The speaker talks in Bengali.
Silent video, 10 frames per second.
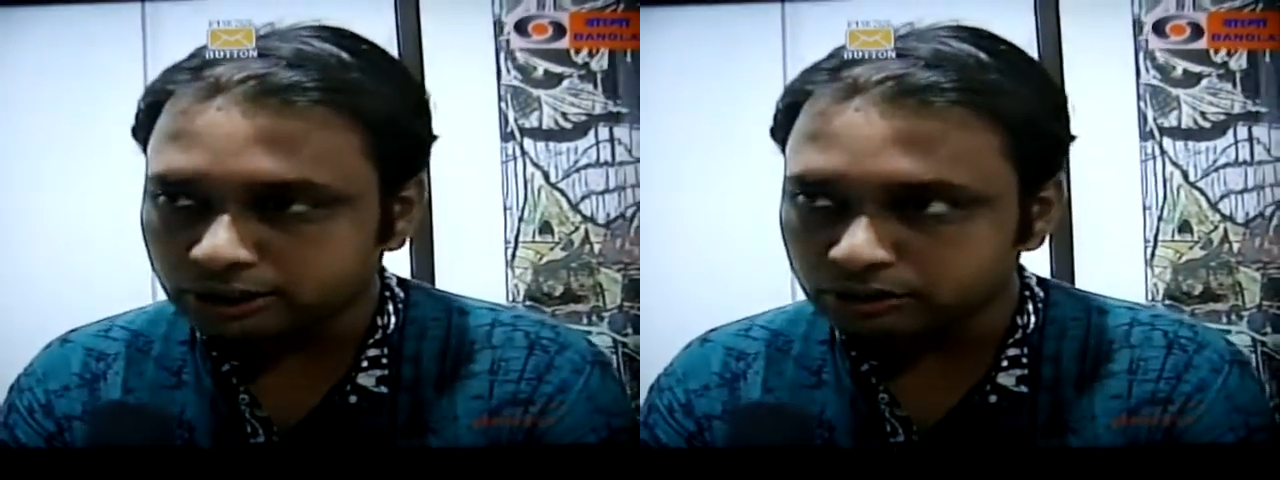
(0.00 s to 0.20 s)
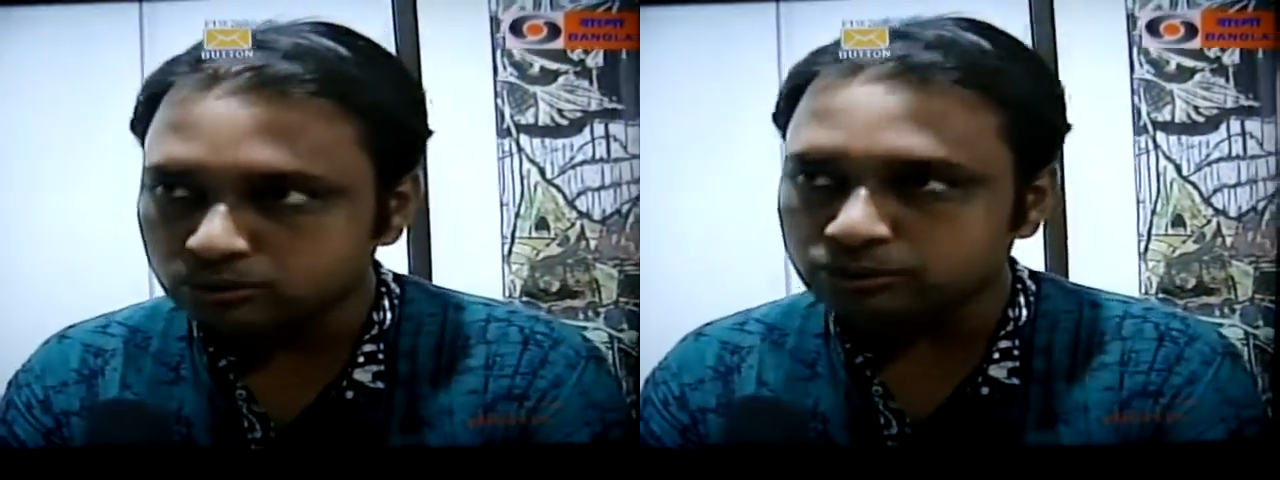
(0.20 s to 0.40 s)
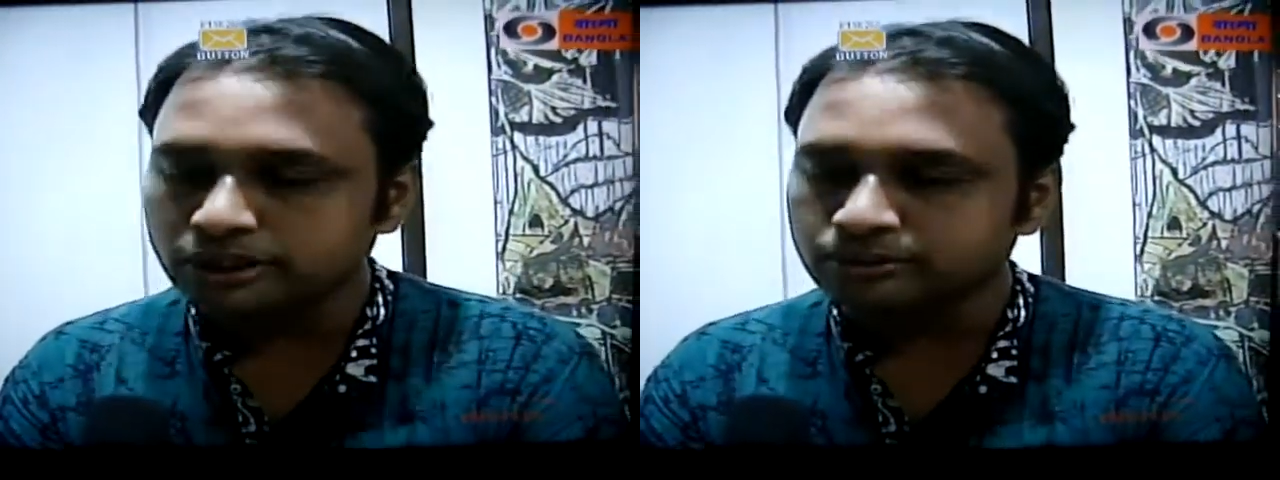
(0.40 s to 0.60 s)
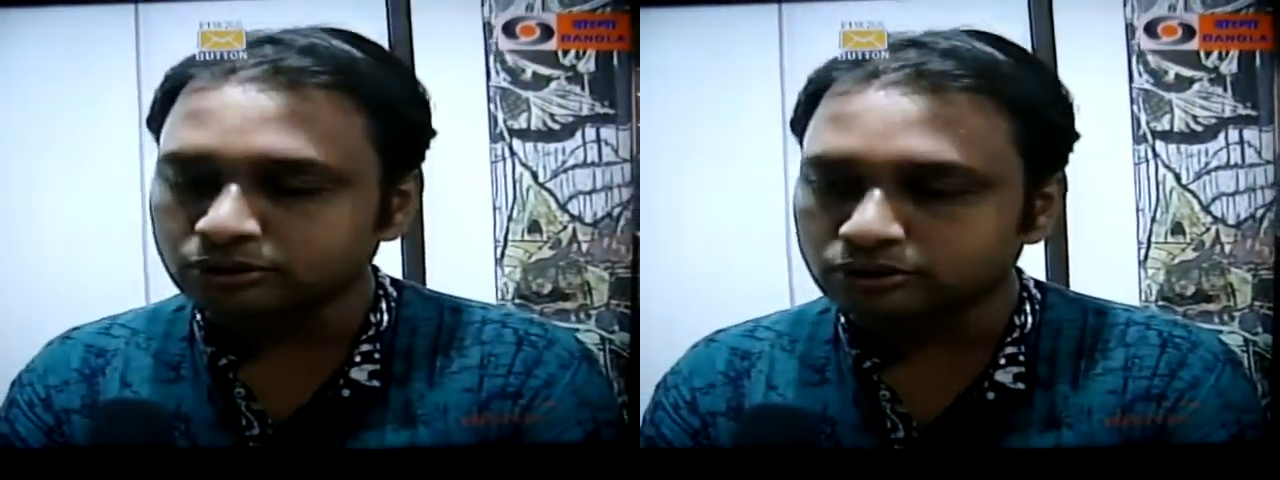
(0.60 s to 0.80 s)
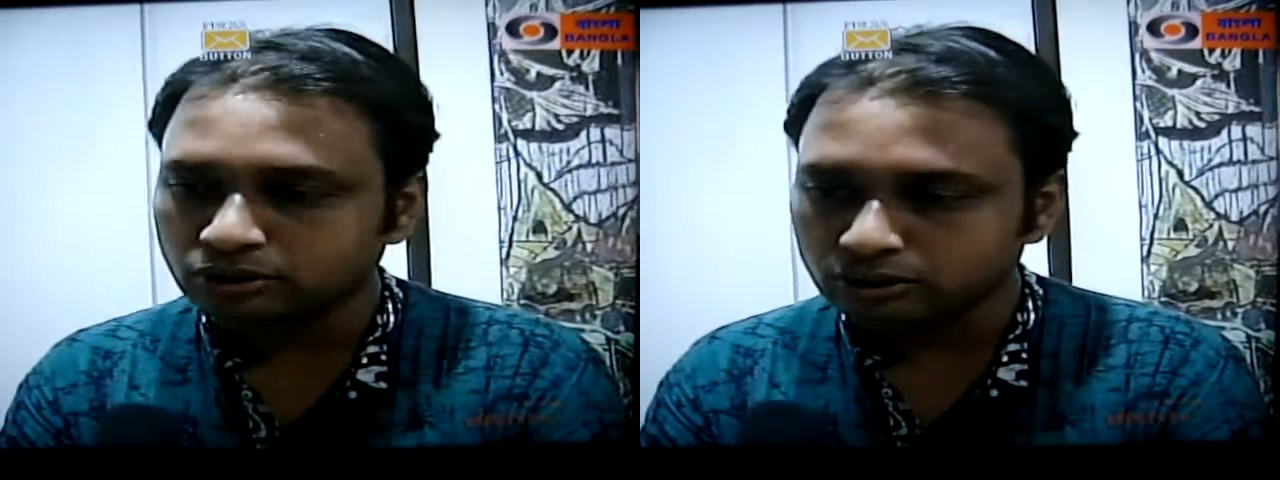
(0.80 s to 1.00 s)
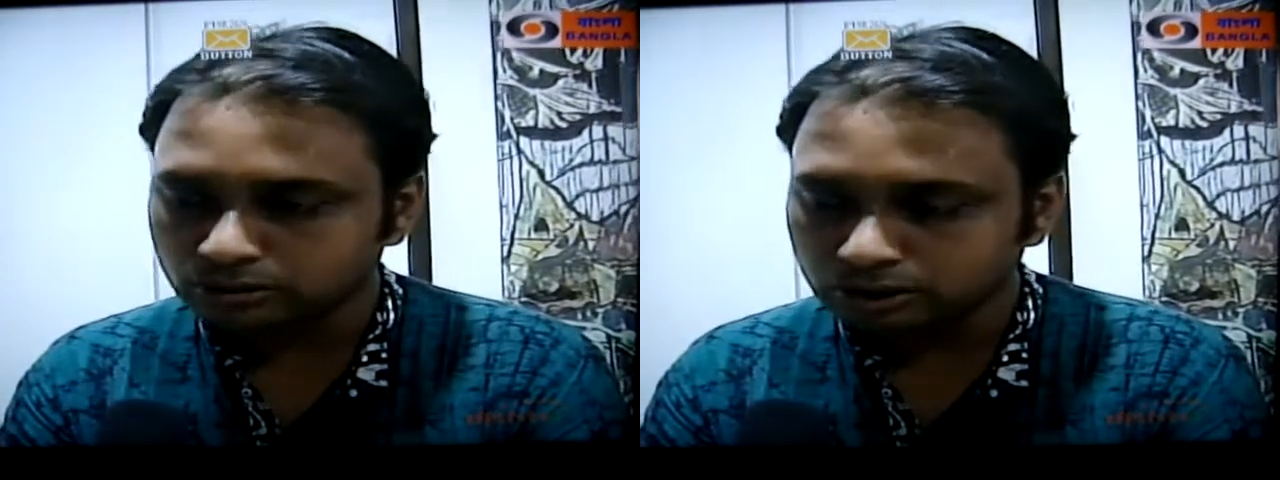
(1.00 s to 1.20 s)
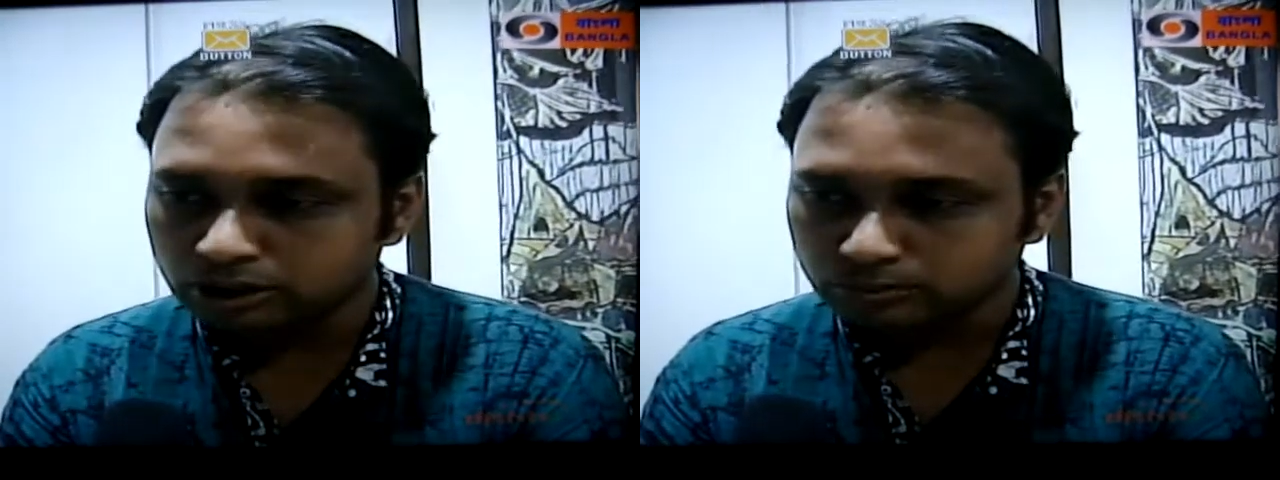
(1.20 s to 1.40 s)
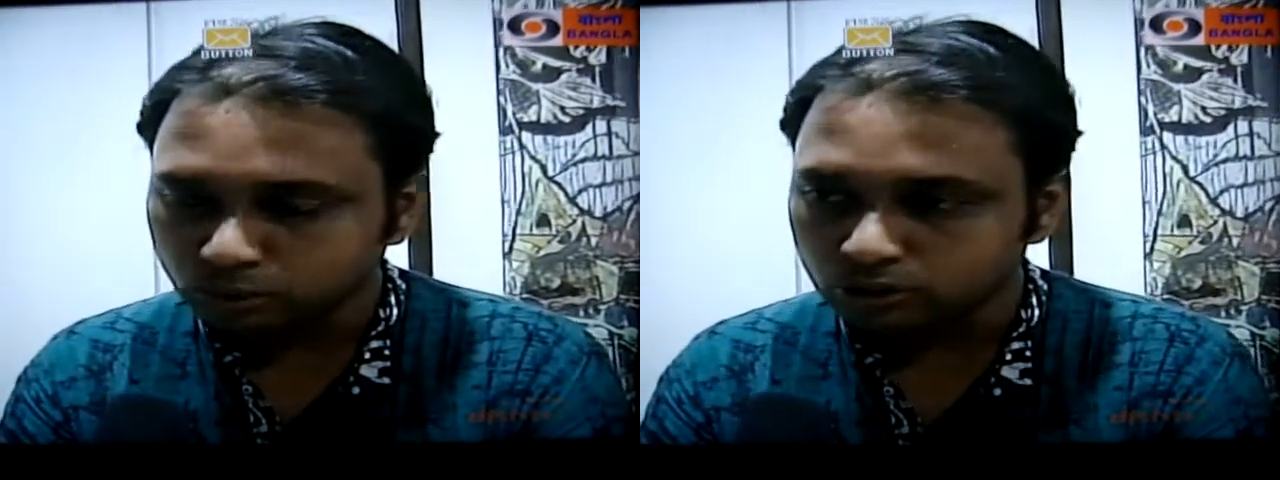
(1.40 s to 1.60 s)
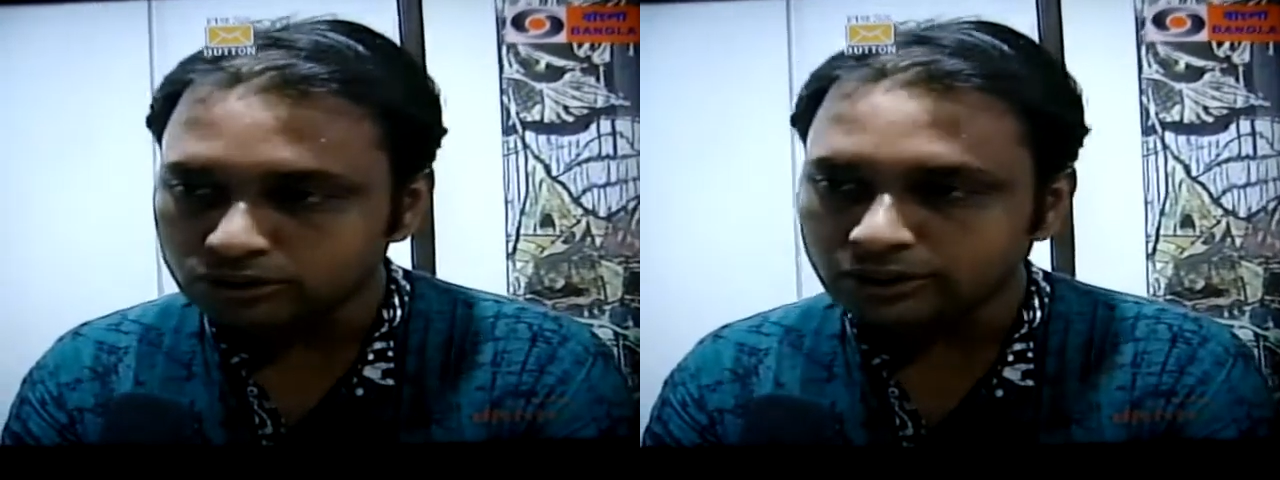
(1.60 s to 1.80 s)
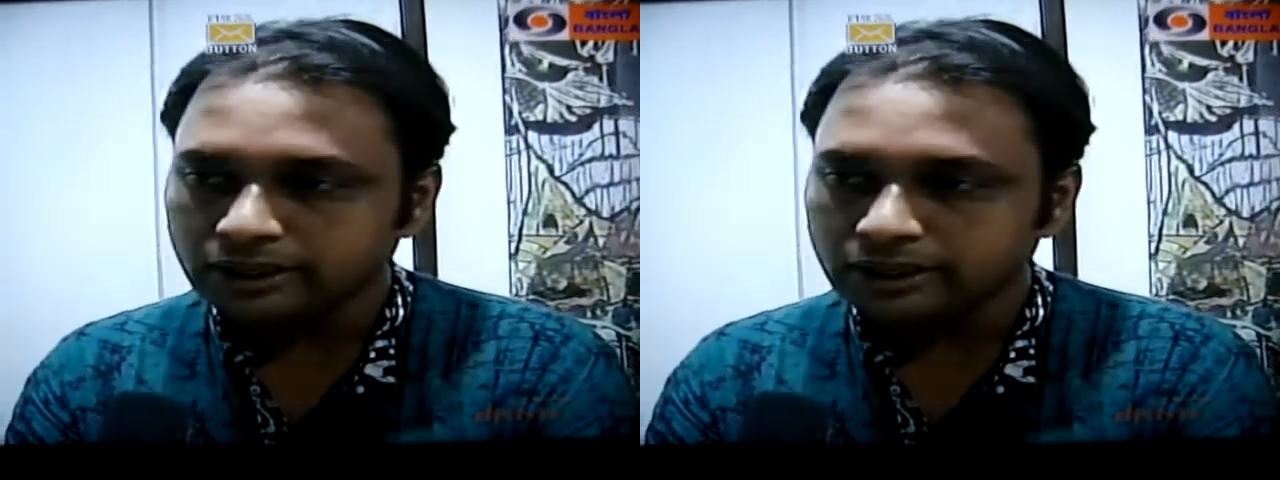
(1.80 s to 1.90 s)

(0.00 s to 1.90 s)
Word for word: ঠাকুর এবং নন্দলাল বোস